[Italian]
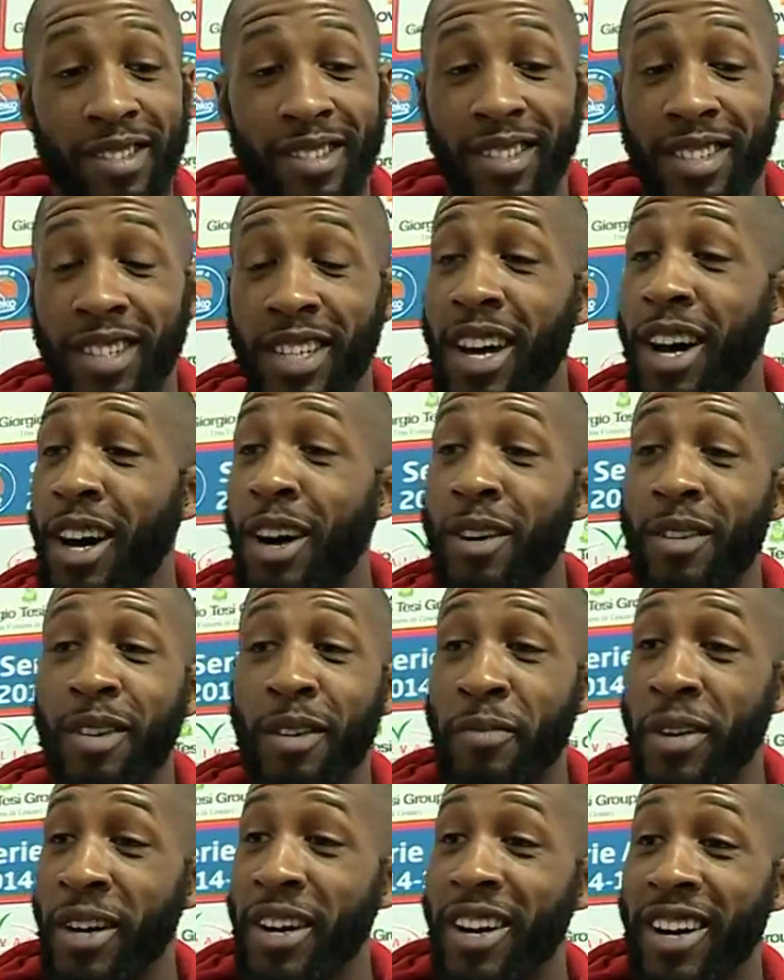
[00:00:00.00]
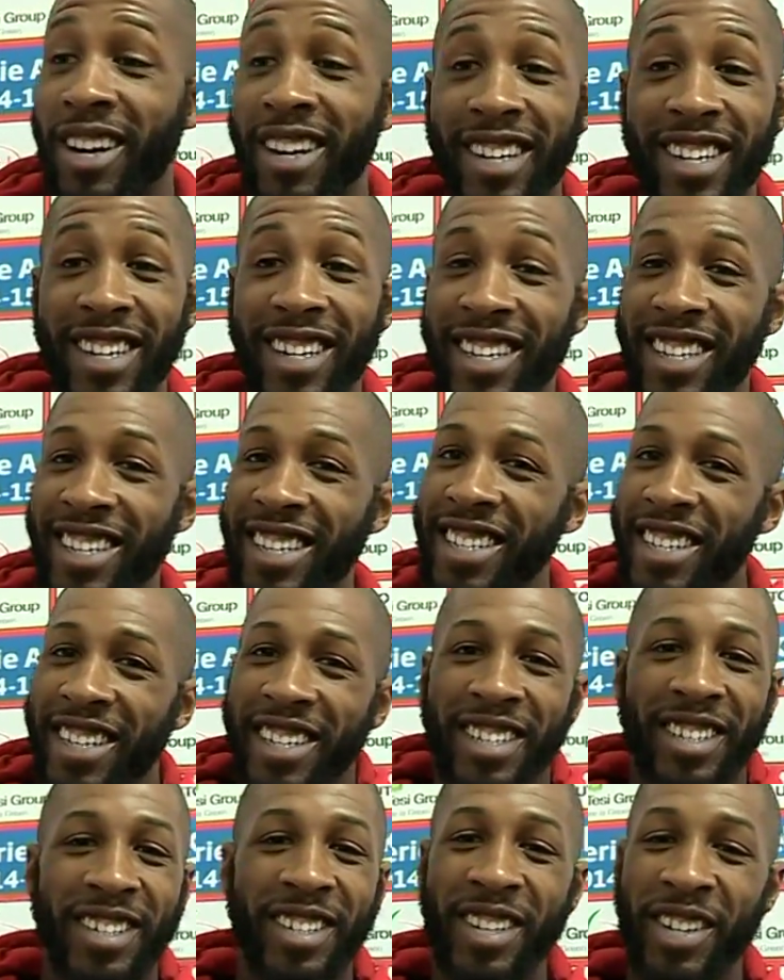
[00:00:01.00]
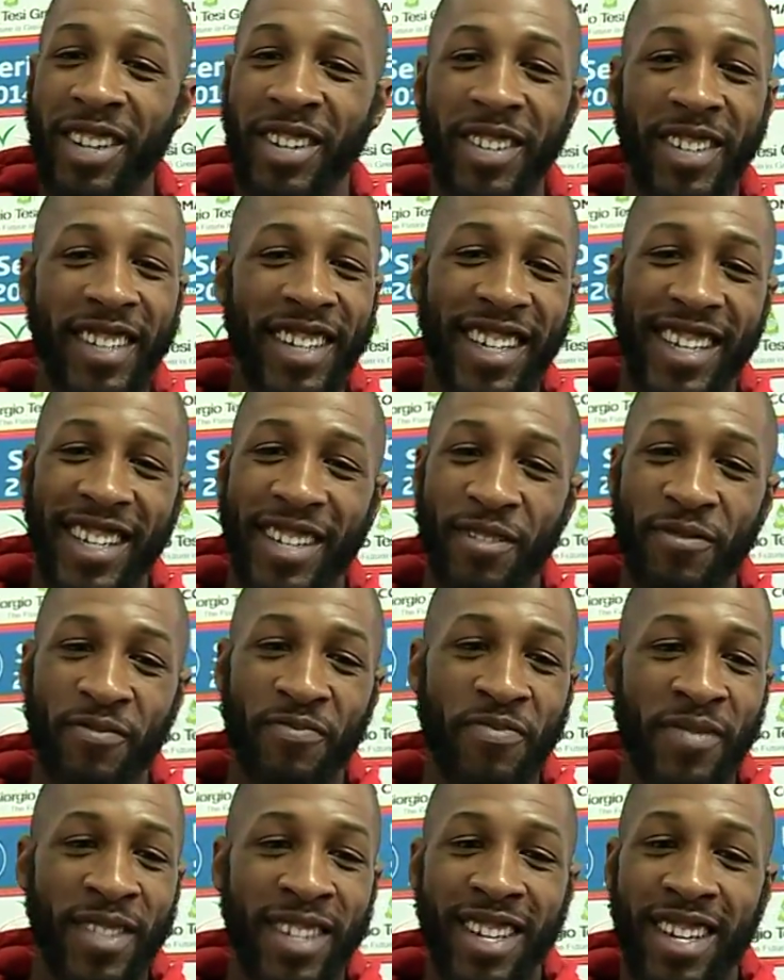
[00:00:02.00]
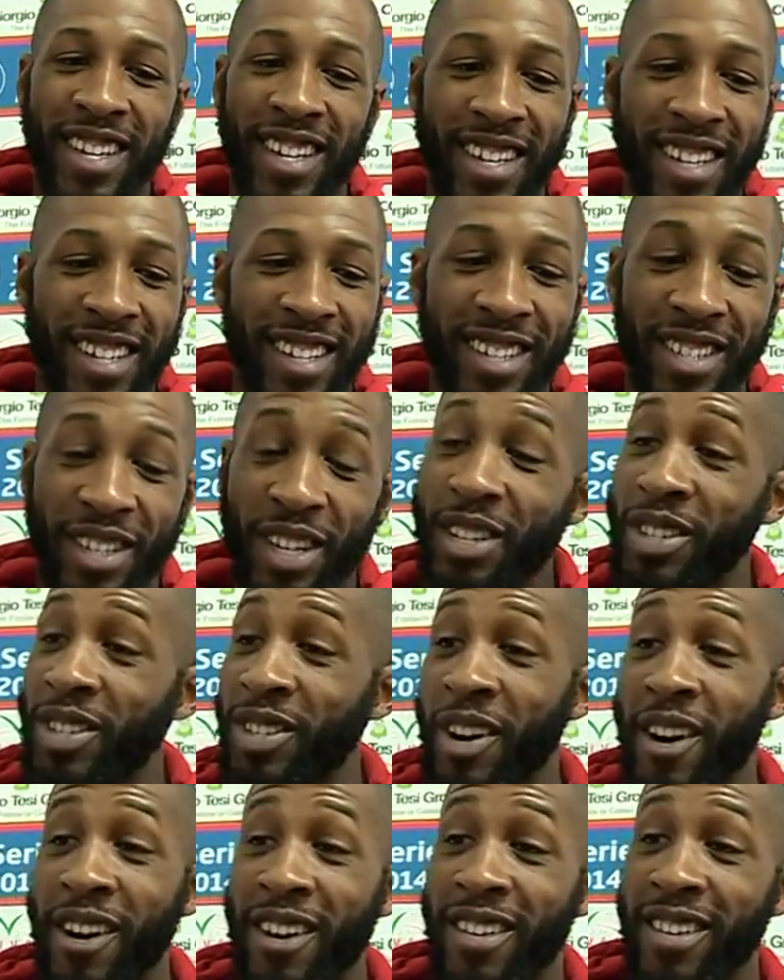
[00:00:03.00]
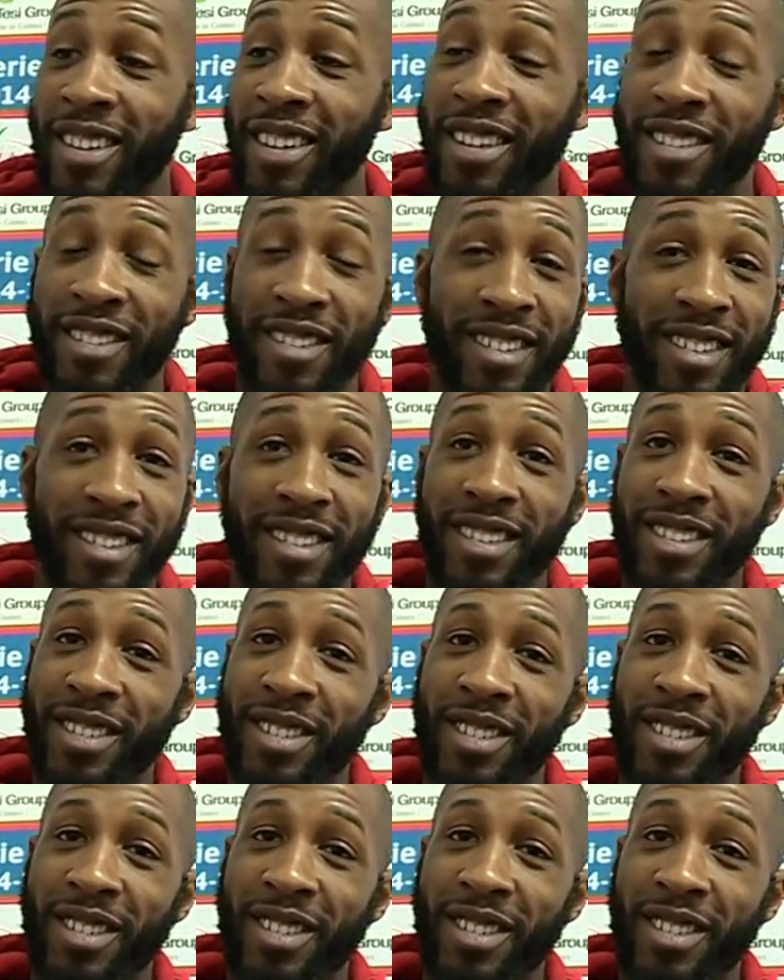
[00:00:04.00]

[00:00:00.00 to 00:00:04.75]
Ciao, I'm here. Uh, you know, um... È